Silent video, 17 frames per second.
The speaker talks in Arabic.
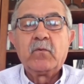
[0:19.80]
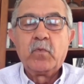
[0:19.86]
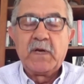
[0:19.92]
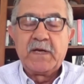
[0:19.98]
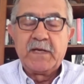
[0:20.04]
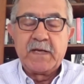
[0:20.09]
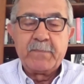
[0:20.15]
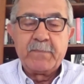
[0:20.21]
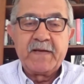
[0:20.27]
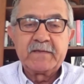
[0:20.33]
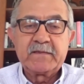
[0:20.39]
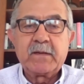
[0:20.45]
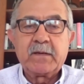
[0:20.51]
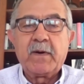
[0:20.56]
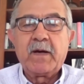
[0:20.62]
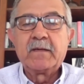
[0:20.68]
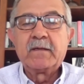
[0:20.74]
والنبات
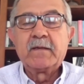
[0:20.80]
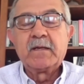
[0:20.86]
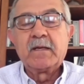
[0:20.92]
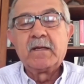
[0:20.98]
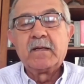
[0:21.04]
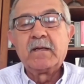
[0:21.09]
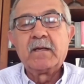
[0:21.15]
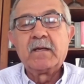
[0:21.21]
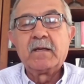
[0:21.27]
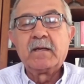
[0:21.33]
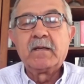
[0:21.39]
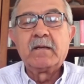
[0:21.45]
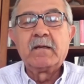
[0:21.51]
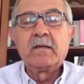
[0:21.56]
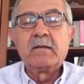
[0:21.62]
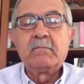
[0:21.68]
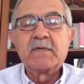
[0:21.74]
طبعا
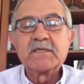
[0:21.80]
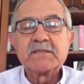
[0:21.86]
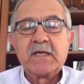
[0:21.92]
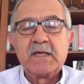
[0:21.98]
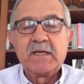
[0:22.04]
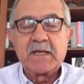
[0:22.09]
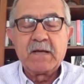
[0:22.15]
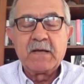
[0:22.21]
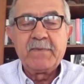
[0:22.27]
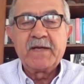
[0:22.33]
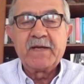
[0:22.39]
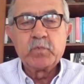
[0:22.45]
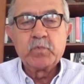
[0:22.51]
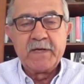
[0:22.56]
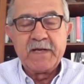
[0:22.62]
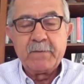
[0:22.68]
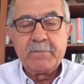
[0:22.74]

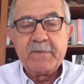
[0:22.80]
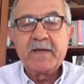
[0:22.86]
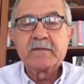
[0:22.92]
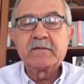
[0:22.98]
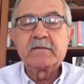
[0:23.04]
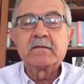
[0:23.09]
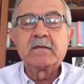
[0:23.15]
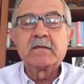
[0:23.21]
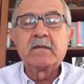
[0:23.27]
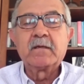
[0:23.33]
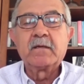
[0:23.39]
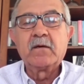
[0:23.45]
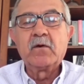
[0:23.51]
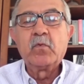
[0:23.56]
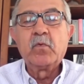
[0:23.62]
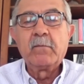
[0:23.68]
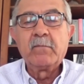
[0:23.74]
الغابات والنبات
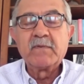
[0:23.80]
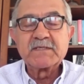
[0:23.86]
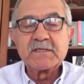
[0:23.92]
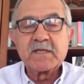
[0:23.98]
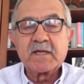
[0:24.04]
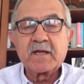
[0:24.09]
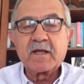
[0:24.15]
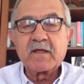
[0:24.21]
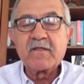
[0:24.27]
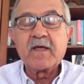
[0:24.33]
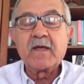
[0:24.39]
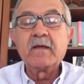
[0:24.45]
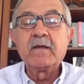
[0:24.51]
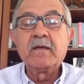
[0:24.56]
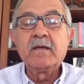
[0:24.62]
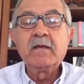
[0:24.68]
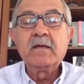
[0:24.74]
هو مصدر
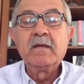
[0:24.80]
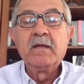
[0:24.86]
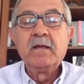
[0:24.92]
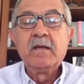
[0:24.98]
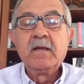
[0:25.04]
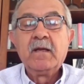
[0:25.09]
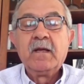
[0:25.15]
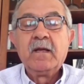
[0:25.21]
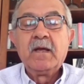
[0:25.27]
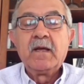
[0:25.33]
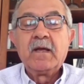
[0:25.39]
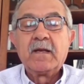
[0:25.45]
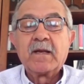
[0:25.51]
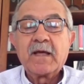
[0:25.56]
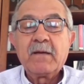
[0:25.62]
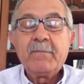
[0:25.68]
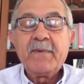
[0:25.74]
غذائي
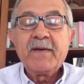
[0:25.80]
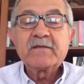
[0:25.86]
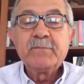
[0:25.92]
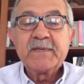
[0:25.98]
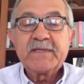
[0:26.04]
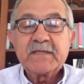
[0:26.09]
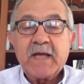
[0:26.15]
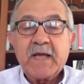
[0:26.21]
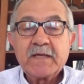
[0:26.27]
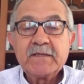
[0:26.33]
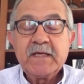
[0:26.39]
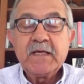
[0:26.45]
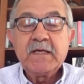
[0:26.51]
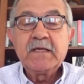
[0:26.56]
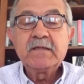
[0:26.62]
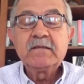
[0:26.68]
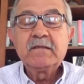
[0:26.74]
الغابات
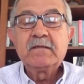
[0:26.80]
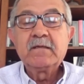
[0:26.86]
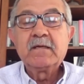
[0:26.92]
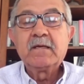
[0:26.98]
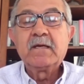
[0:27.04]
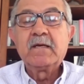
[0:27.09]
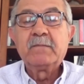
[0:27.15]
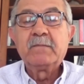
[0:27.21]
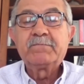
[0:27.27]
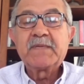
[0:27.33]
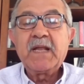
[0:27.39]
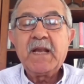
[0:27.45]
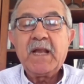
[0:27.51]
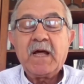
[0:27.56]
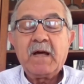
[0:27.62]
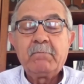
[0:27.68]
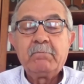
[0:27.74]
بالتحديد
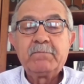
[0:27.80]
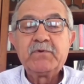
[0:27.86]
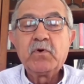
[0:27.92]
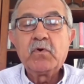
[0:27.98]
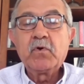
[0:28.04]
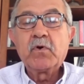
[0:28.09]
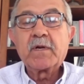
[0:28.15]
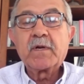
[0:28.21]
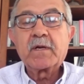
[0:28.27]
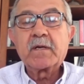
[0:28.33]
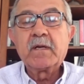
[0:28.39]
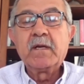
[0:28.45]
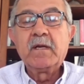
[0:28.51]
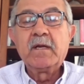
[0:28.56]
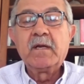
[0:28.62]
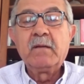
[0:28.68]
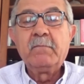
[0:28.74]
تلعب دور
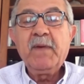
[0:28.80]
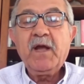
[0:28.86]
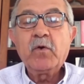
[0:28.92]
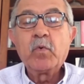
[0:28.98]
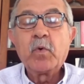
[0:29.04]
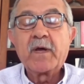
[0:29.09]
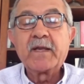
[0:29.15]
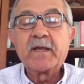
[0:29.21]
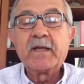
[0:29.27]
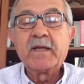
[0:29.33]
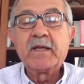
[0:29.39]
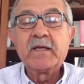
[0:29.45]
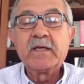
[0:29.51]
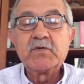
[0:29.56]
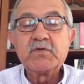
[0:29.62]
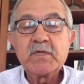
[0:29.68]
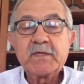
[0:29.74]
آه،
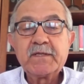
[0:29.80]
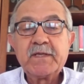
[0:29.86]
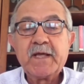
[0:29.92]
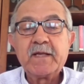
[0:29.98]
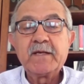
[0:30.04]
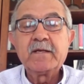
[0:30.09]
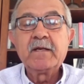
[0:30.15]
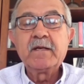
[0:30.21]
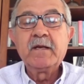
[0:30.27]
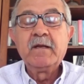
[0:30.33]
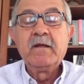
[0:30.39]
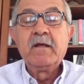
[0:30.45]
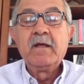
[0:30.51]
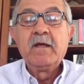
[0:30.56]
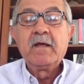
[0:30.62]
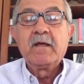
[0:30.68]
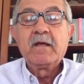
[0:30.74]
محوري جدا
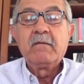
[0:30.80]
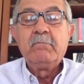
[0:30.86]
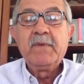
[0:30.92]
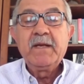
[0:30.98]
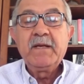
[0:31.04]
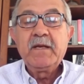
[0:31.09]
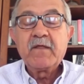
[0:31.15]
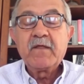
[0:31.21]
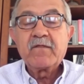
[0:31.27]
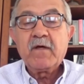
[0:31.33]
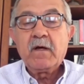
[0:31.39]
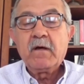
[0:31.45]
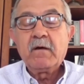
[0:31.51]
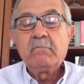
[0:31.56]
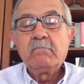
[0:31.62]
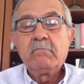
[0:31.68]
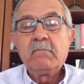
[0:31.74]

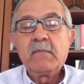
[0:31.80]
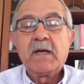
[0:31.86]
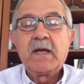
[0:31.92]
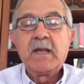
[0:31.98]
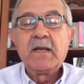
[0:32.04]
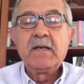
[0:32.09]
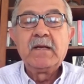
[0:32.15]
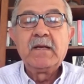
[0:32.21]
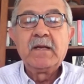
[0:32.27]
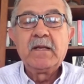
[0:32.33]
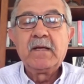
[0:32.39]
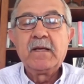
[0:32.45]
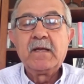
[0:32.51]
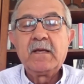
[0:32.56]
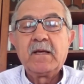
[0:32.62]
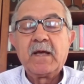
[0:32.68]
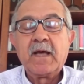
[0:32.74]
بالنظام آه،
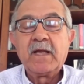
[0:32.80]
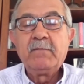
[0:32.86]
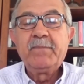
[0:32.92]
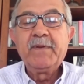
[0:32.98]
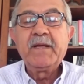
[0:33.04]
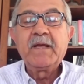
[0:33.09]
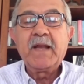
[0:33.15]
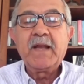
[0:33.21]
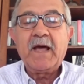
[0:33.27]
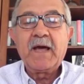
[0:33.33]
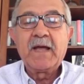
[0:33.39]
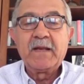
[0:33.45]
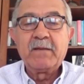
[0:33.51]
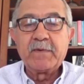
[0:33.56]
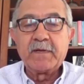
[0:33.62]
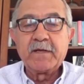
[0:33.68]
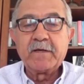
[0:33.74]
البيئي
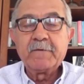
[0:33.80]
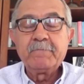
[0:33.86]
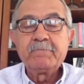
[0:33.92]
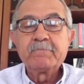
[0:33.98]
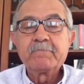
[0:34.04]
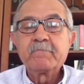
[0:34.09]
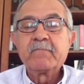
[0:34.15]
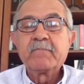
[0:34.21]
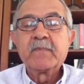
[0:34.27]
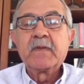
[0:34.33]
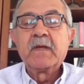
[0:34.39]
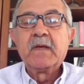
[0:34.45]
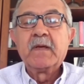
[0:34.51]
العالمي نعم